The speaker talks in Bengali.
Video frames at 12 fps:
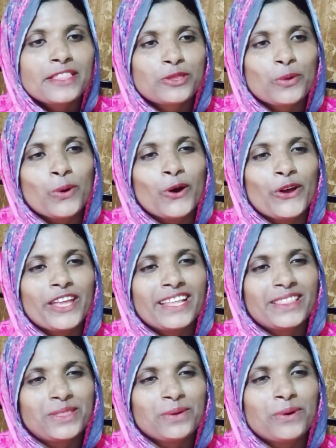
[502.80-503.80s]
তো ভয়
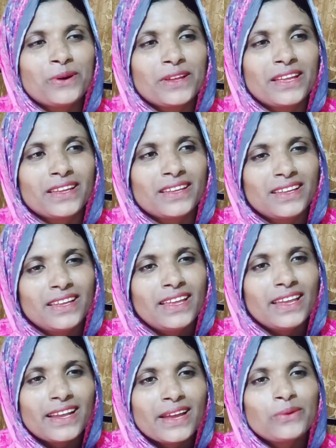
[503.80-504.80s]
এই তো ভয়
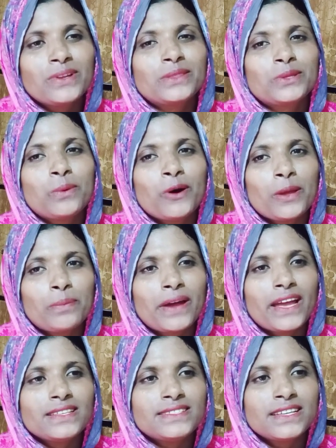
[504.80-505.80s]
এই কারণেই তো ভয়
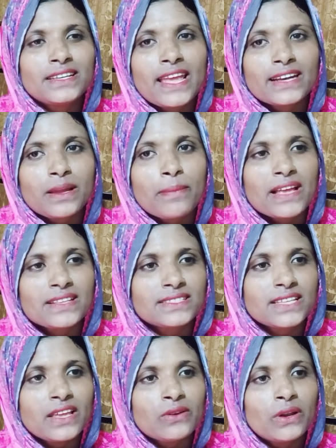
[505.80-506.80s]
পাই যে একটা
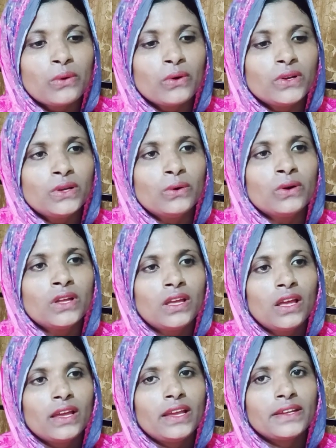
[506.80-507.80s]
বাচ্চা এই করে হইলো
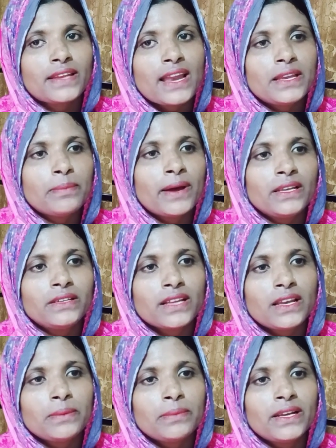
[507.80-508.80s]
এই টালি বালি
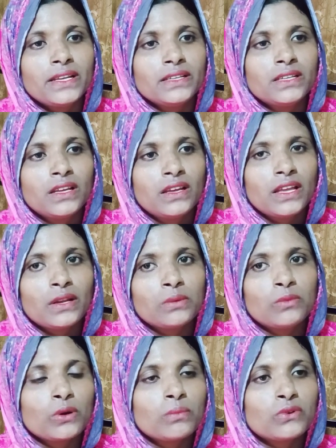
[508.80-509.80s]
টালি বালি এরম
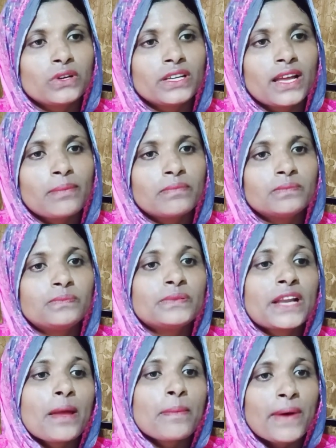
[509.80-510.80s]
ওরম করিয়া
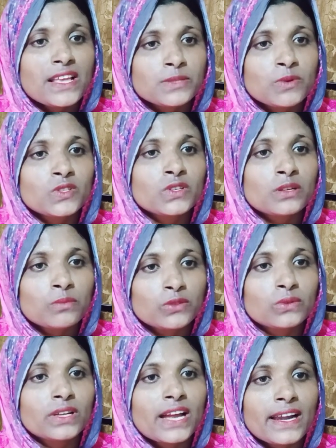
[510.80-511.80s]
প্রায় পাঁচ বছরের
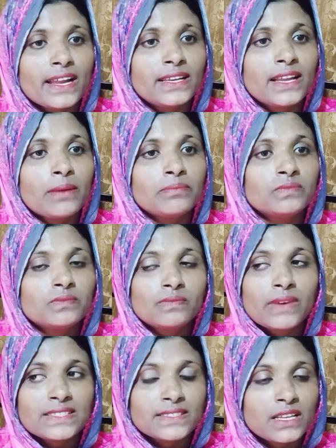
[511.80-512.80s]
মতন কাটাইলাম
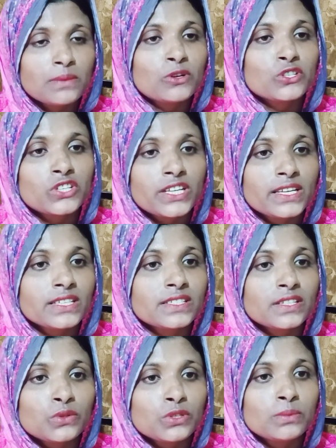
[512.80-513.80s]
বাচ্চার বয়স হয়ে
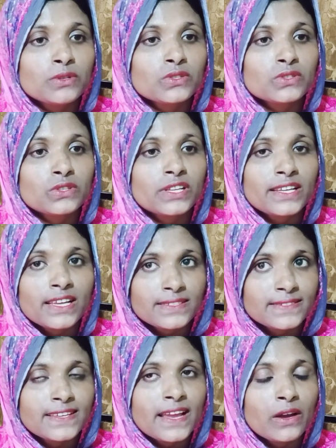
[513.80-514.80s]
গেছে দুই বছর হয়ে
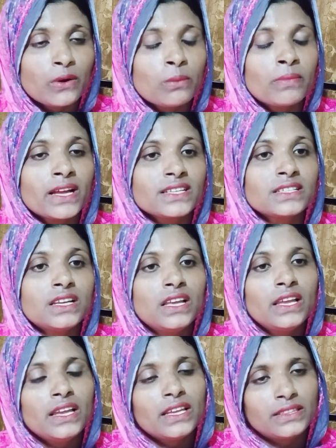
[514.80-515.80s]
গেছে কি এগারো মাস
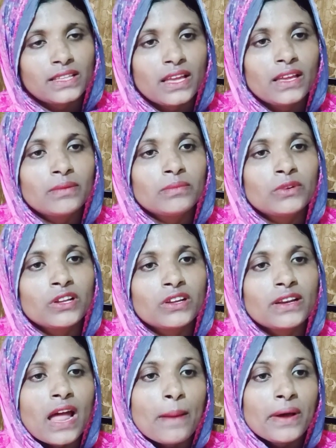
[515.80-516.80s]
এতে মনে
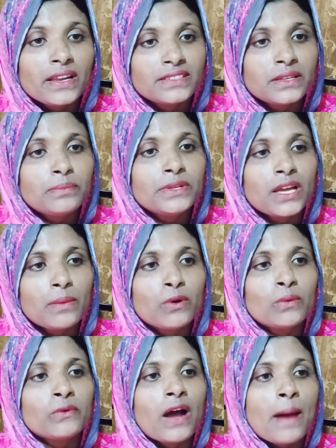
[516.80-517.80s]
করেন আবার যেন বিয়া
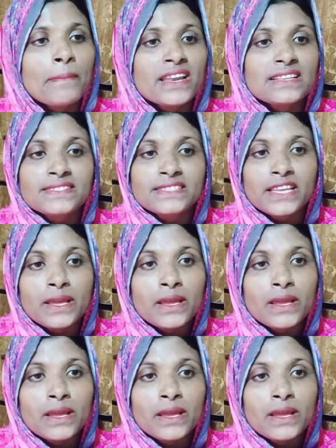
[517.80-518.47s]
বমো আমার যে